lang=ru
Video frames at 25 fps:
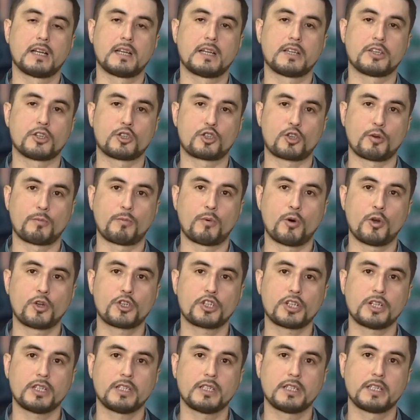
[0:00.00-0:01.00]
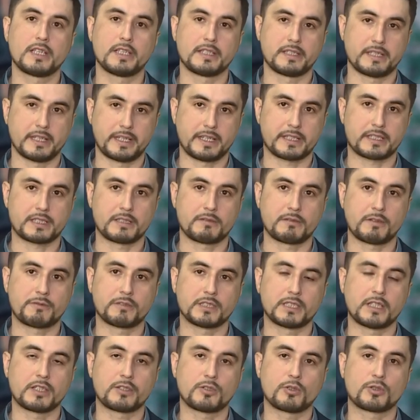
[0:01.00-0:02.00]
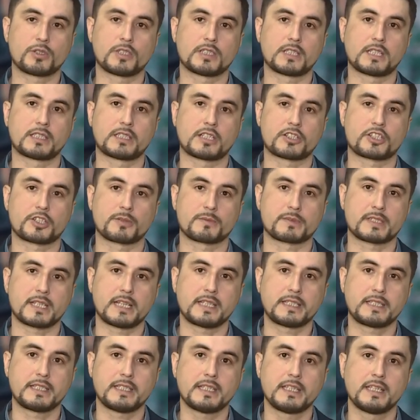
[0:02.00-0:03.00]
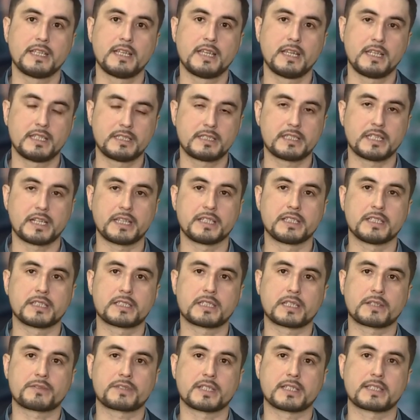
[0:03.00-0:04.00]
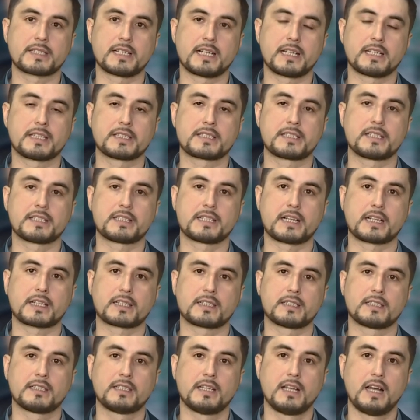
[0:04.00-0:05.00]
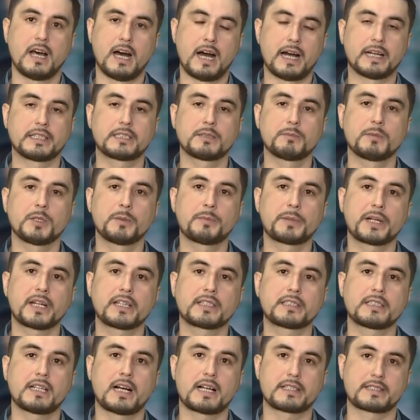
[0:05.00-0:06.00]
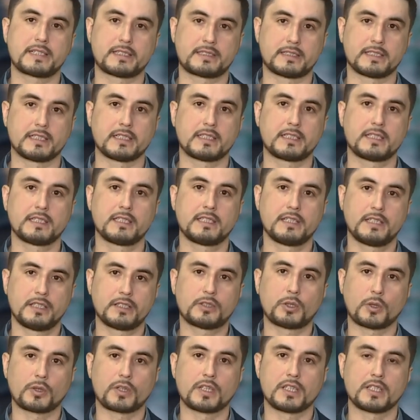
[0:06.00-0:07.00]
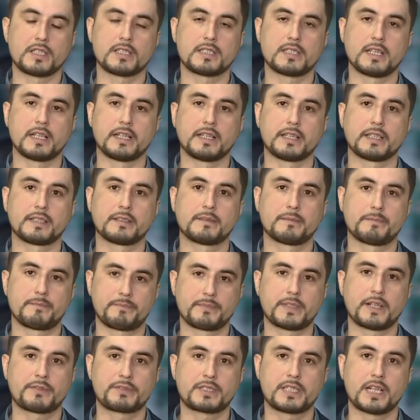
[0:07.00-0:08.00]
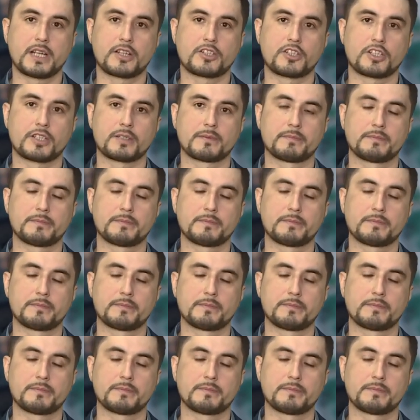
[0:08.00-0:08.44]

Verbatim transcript: Еще больше интересного вы найдете на нашем сайте и страницах в социальных сетях. А это был проект «Азатык. Итоги недели». До встречи!